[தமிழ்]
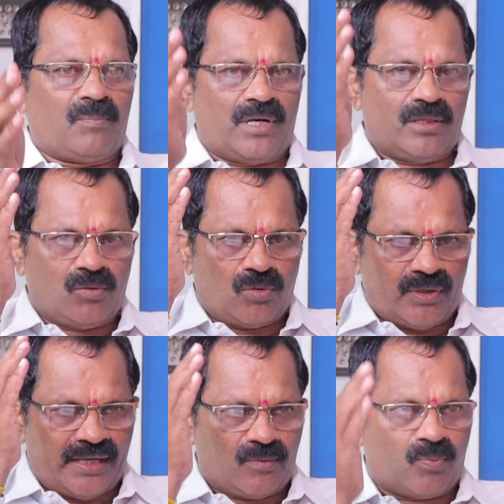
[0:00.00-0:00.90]
பல அந்த ஒரு
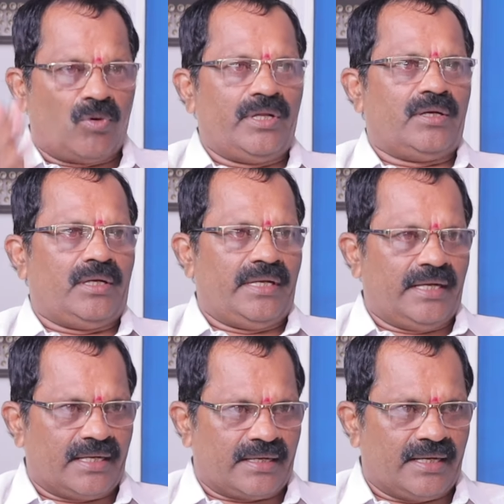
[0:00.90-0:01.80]
ஏக் கோடி
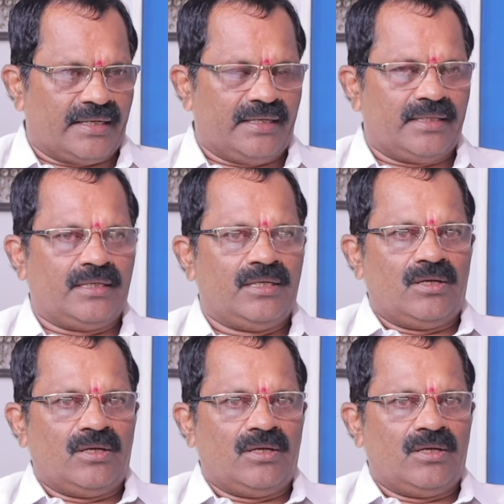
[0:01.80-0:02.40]
ஏக்கர் இடம் இருக்குது